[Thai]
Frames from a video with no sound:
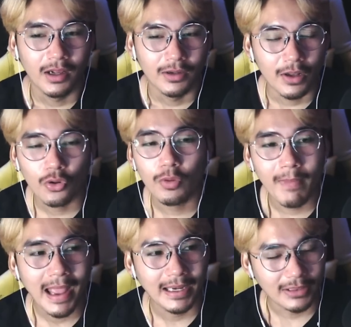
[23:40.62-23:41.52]
แล้วคุณ
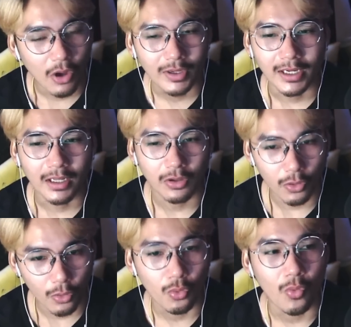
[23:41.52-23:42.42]
แม่นะตอนนั้นนะก็
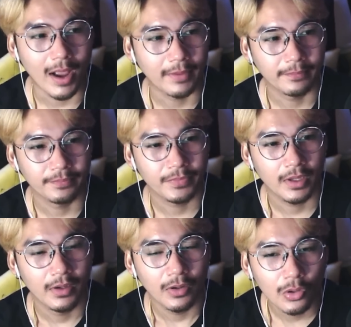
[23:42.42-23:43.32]
กลัว
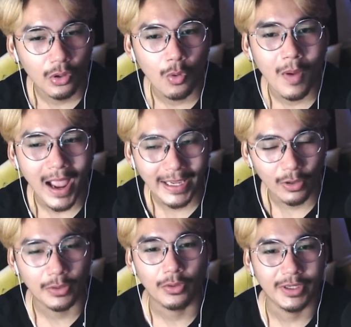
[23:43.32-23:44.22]
กลัวว่าไอ้ค
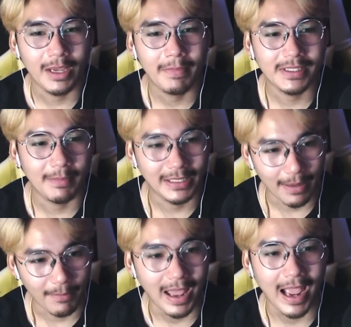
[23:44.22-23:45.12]
นคนนี้มันจะมา
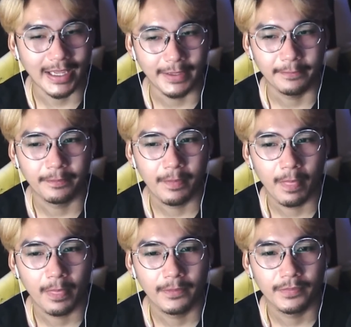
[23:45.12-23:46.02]
ทำร้าย
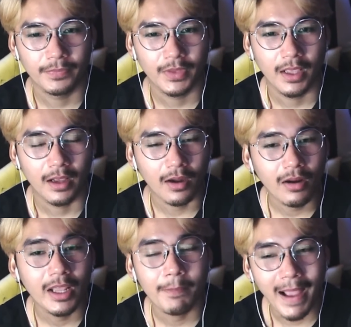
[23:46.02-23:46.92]
ก็
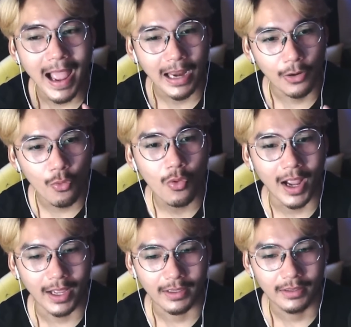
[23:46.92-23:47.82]
เลยพาลูก
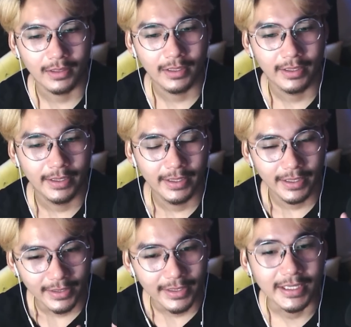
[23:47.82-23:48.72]
อ่ะ
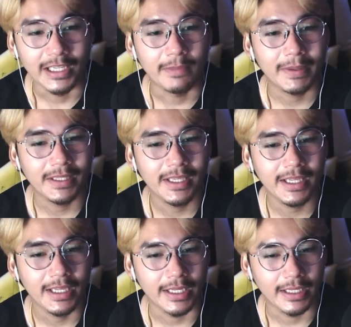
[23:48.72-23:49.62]
หนีไปที่
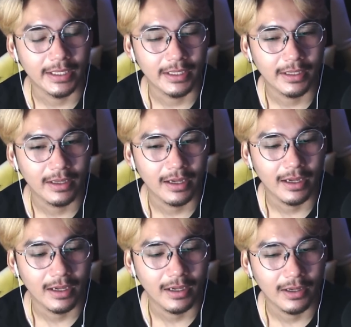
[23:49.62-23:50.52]

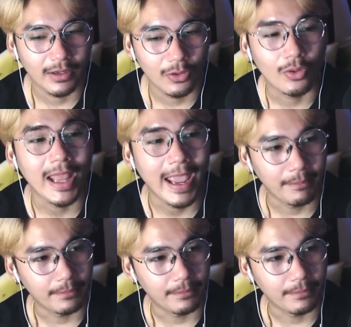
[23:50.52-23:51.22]
โรงแรม